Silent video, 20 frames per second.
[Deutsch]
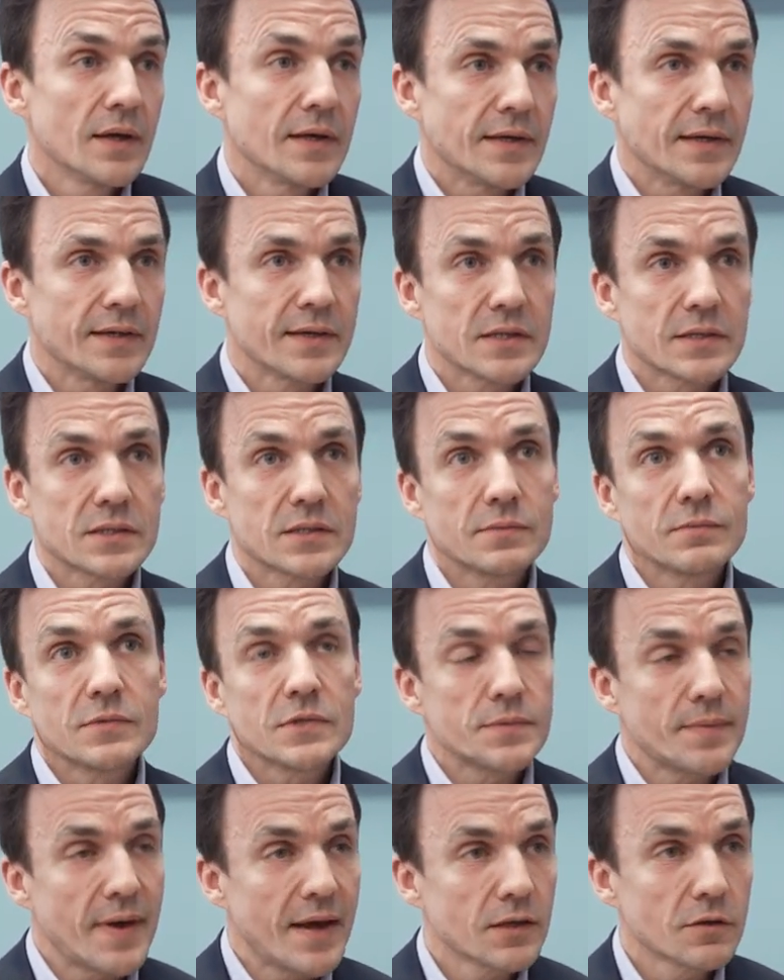Jede
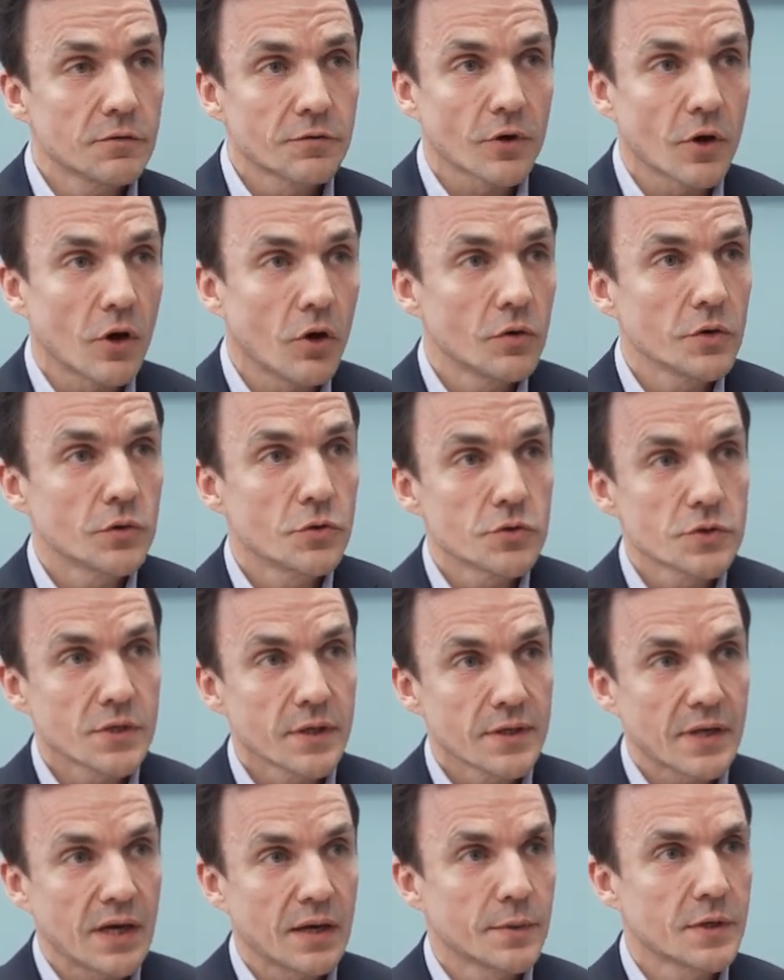zweite Frau in
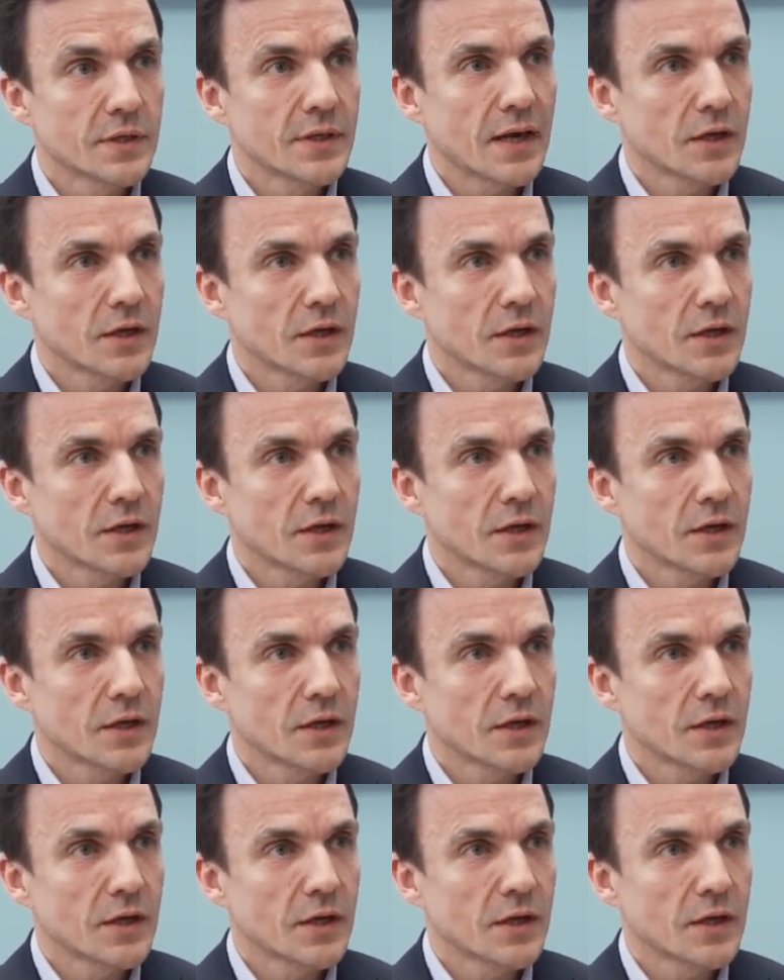Österreich arbeitet